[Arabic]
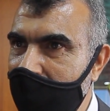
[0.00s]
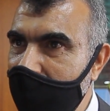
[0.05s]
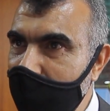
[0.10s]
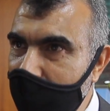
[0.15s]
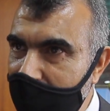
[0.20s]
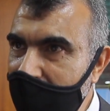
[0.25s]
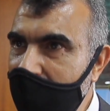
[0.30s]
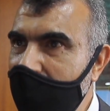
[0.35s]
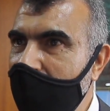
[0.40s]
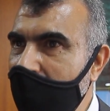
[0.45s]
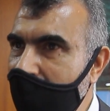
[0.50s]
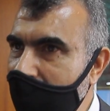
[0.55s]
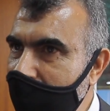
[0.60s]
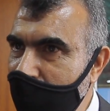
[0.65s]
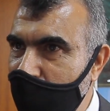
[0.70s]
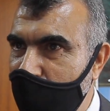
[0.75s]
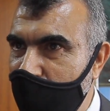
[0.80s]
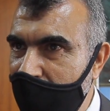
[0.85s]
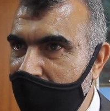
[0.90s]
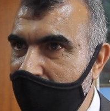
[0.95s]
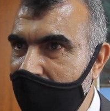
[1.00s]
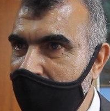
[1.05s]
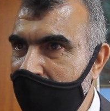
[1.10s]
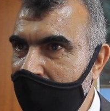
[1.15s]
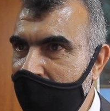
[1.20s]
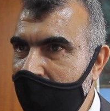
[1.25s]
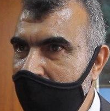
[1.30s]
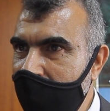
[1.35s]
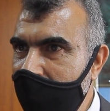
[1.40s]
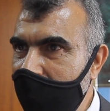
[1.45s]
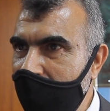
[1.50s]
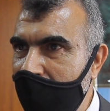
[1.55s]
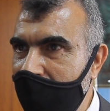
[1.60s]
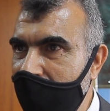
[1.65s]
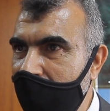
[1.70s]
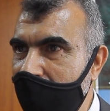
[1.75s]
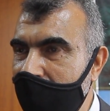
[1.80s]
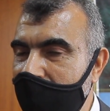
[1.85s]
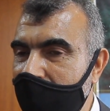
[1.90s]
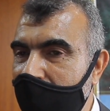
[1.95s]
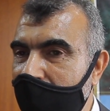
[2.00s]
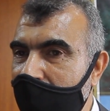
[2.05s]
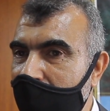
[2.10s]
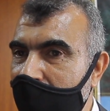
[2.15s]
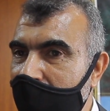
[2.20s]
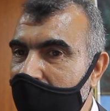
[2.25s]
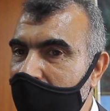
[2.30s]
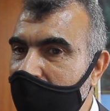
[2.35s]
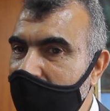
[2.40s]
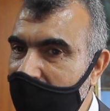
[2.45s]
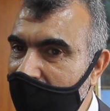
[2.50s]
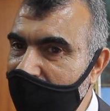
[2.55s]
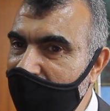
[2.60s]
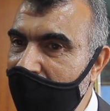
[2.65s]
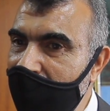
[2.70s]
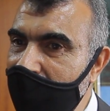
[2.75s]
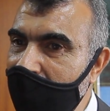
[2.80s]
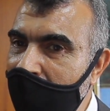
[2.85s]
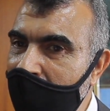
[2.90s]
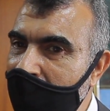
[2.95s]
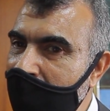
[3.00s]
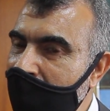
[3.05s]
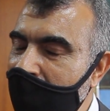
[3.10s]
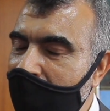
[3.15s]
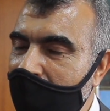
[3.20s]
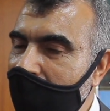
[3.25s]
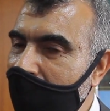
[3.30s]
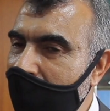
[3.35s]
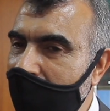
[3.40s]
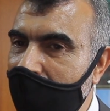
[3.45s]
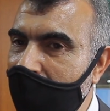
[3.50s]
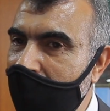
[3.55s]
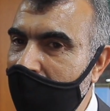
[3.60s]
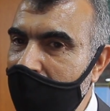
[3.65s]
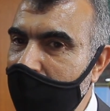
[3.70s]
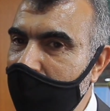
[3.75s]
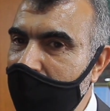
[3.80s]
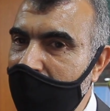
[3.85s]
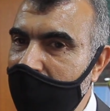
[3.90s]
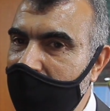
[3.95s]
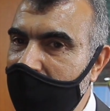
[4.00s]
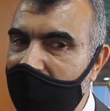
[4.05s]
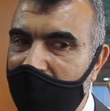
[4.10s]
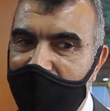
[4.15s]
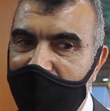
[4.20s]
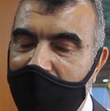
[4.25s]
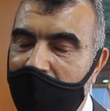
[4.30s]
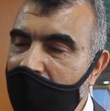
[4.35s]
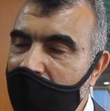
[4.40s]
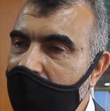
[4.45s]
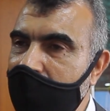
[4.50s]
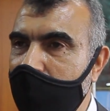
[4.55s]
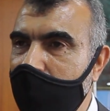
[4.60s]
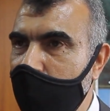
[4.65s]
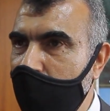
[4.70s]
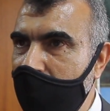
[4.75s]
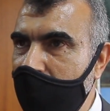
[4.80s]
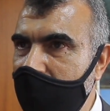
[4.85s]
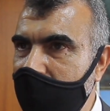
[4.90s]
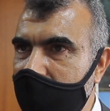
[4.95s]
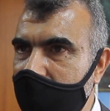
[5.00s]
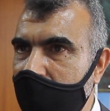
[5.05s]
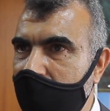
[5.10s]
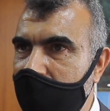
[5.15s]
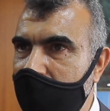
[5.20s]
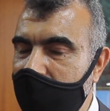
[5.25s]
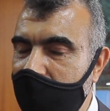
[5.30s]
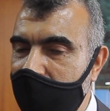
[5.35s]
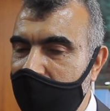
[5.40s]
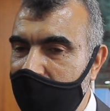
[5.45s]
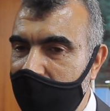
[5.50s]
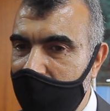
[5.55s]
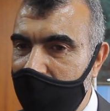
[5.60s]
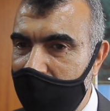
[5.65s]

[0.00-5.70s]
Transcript: بالمجان معنى أن الاستفادة آه، يمكن يستفيد اي واي اي